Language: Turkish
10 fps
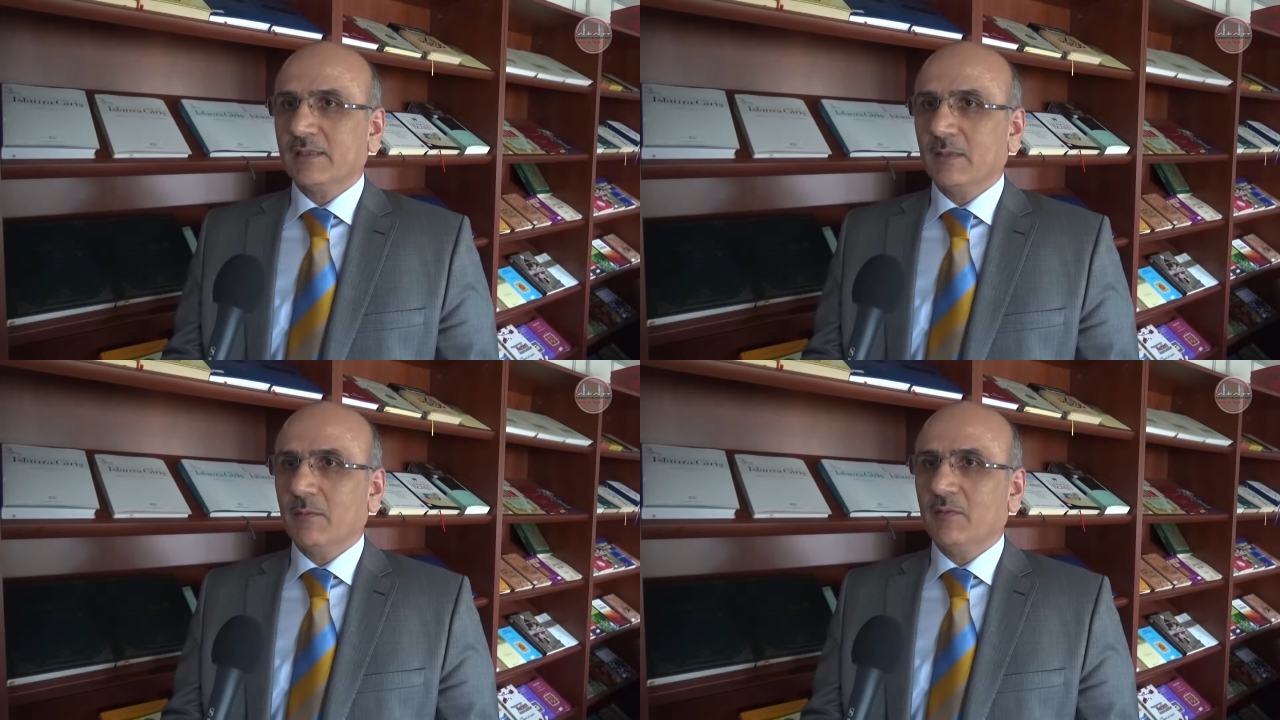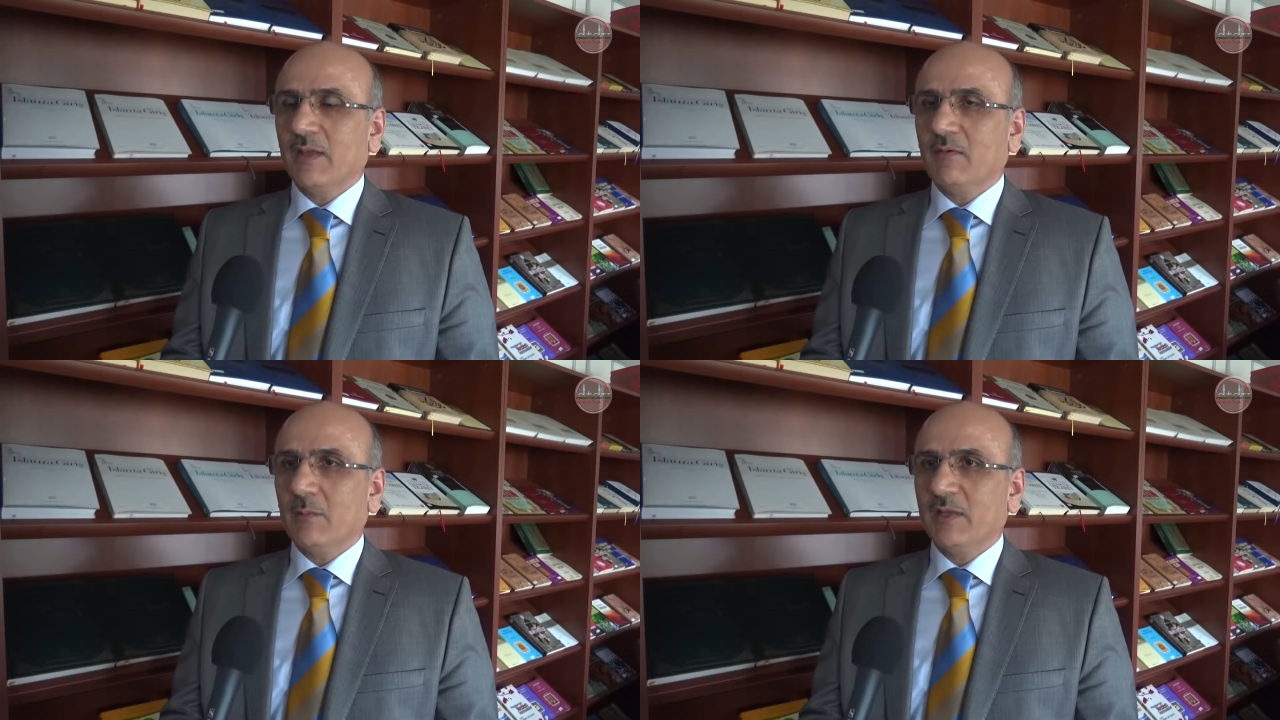sebebi,
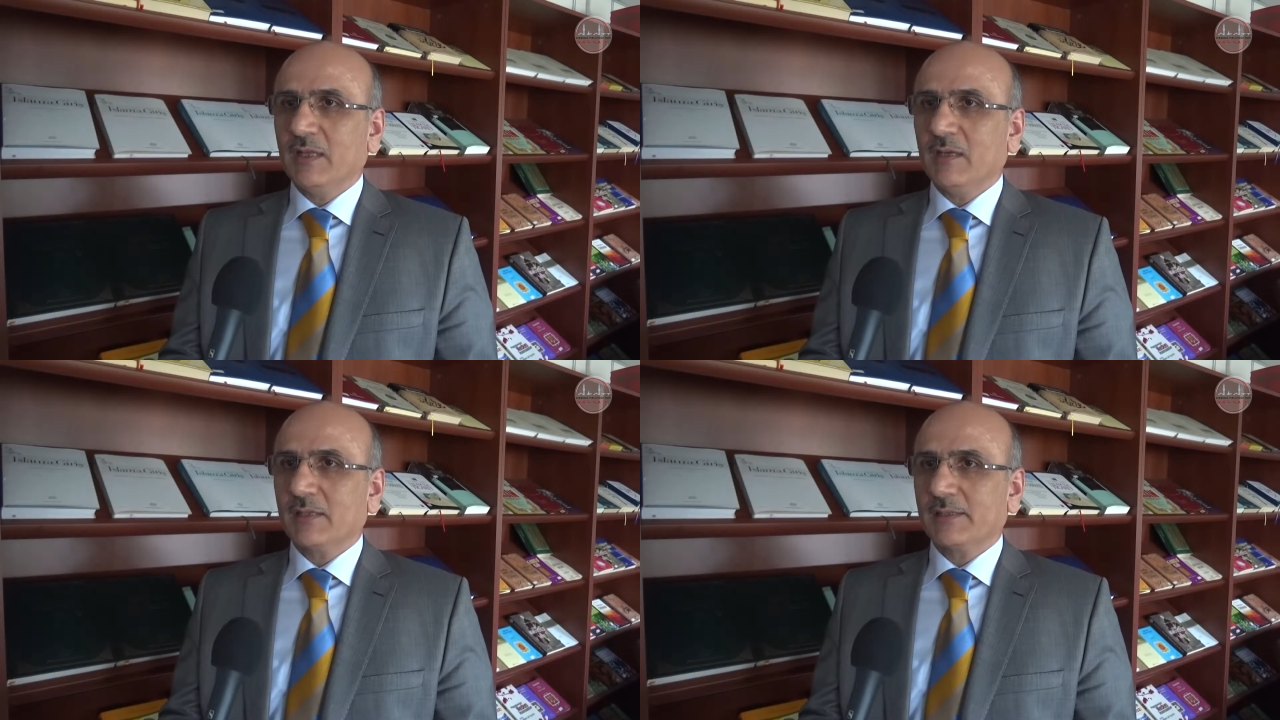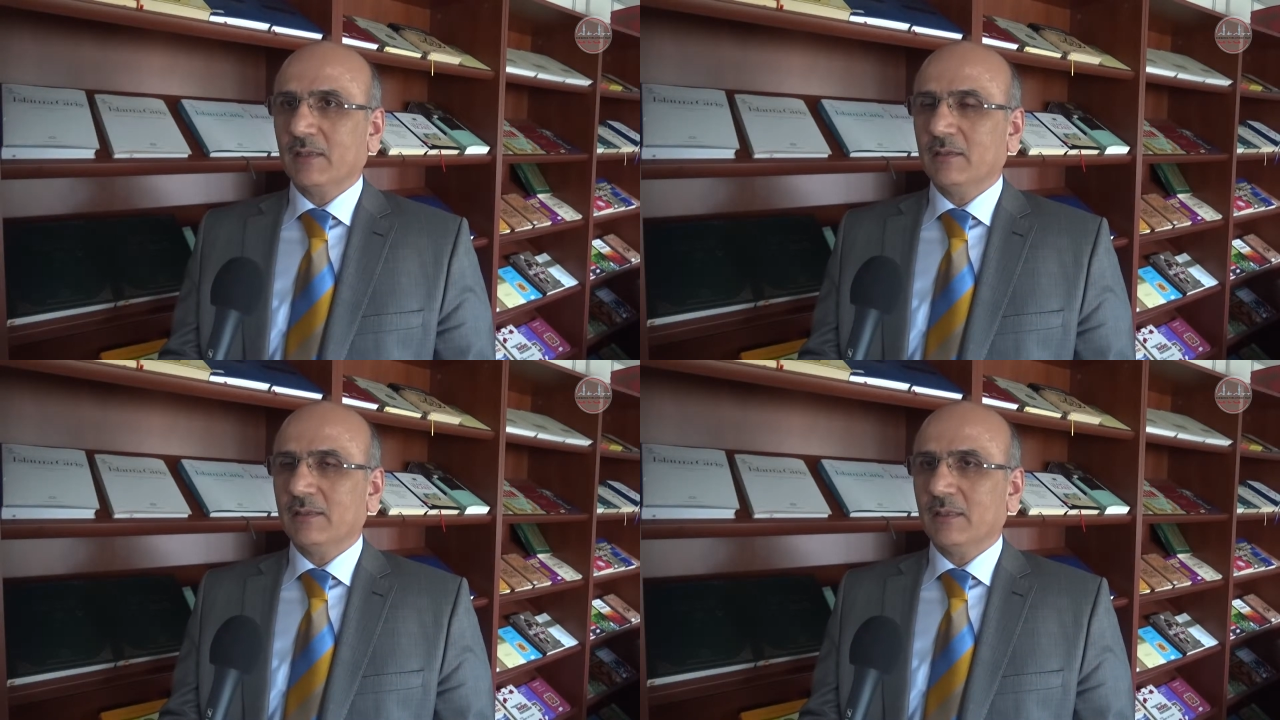devam eden
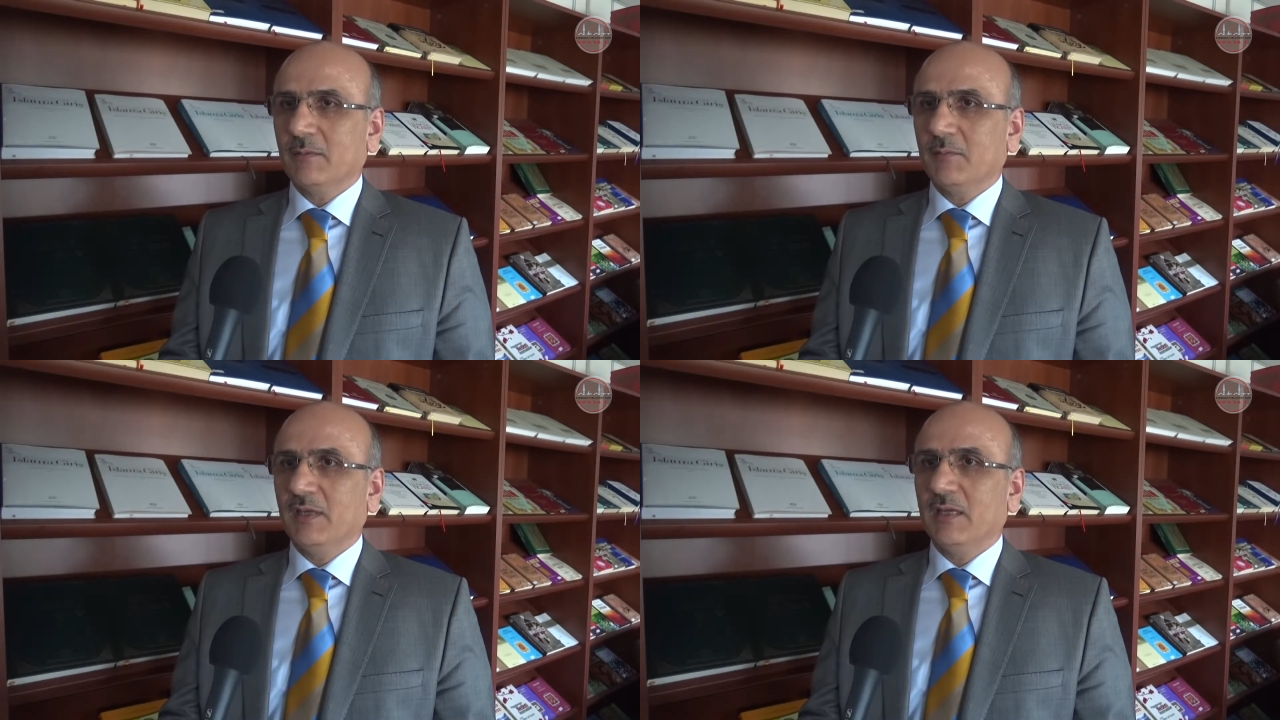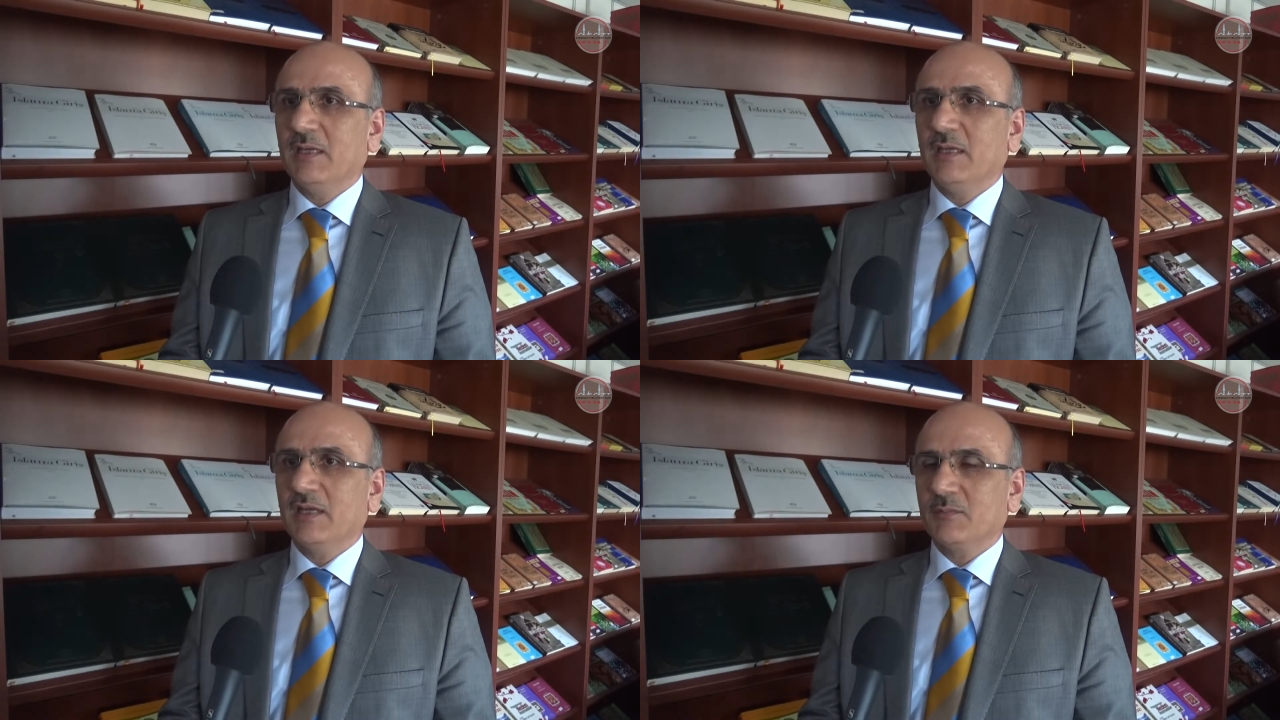hastalığı sebebiyle
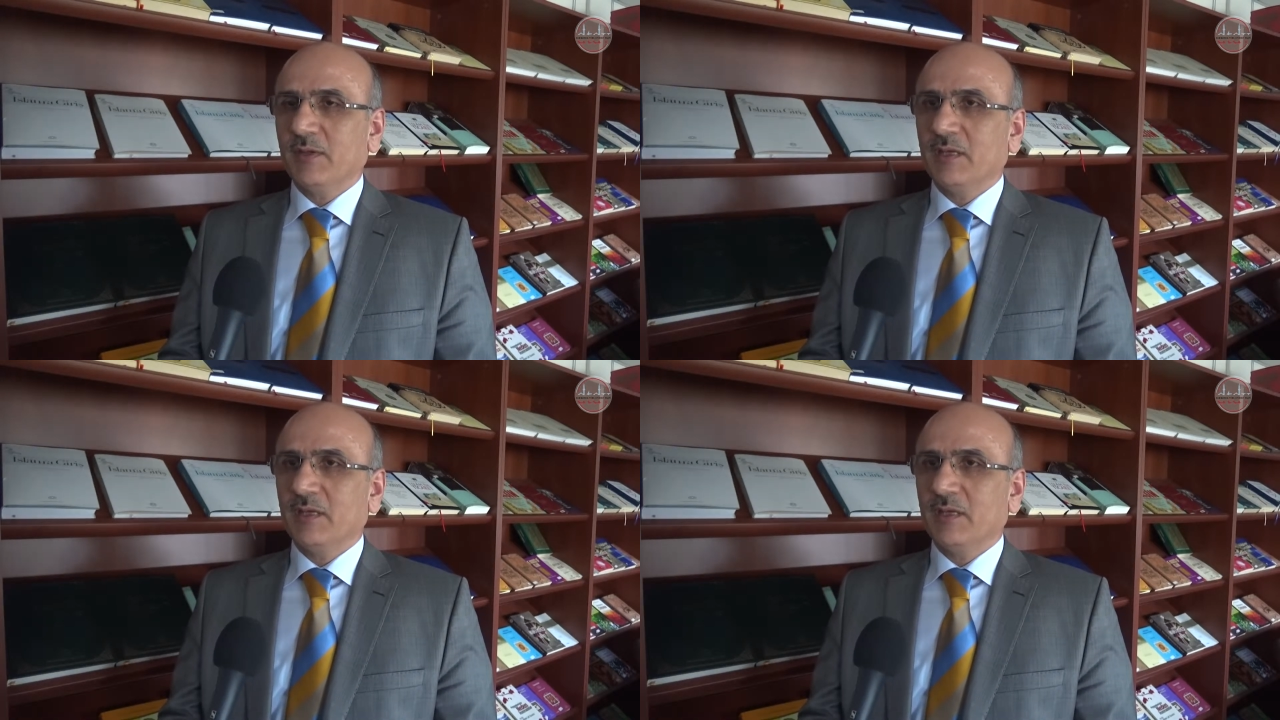iyileşme